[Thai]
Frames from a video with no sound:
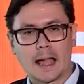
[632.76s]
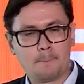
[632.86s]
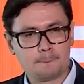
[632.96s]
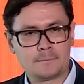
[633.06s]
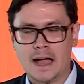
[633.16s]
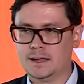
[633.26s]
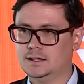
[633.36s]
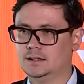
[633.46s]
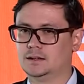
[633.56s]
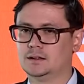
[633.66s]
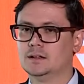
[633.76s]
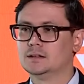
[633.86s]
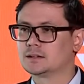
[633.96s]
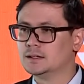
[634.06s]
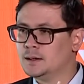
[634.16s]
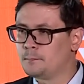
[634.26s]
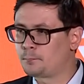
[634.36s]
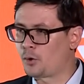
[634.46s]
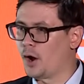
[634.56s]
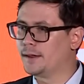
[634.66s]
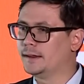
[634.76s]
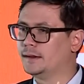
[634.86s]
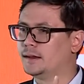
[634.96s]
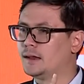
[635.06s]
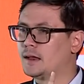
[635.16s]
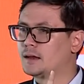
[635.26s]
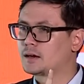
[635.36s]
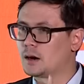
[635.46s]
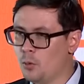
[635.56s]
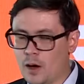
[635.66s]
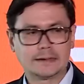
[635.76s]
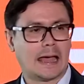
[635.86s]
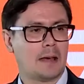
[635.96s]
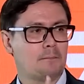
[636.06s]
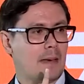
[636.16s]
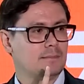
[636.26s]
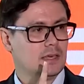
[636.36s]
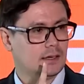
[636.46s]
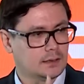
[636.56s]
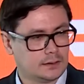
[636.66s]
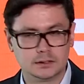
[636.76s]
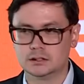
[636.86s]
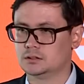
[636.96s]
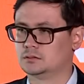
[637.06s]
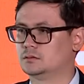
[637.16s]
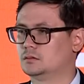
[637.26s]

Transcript: ทำไมถึงปล่อยกระบวนการแบบนี้เกิดขึ้น